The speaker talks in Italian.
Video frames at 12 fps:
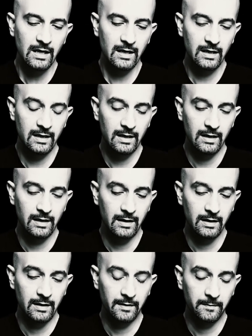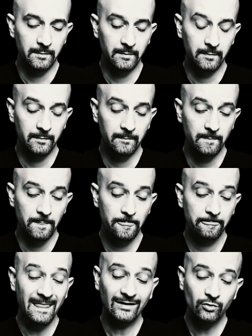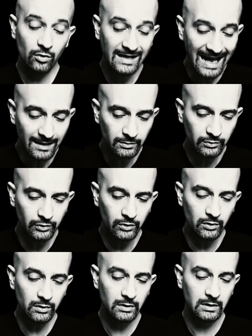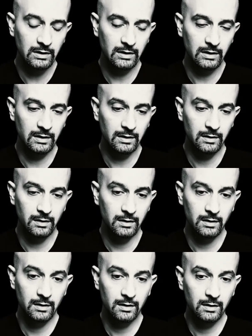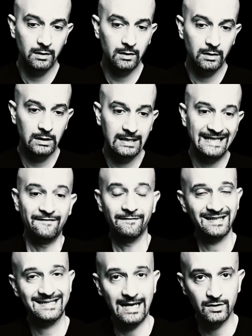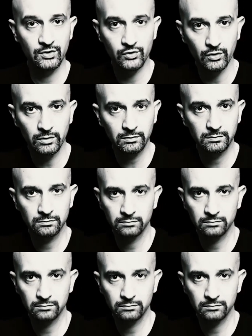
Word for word: Uh, d'altro canto, uh, chi fa sesso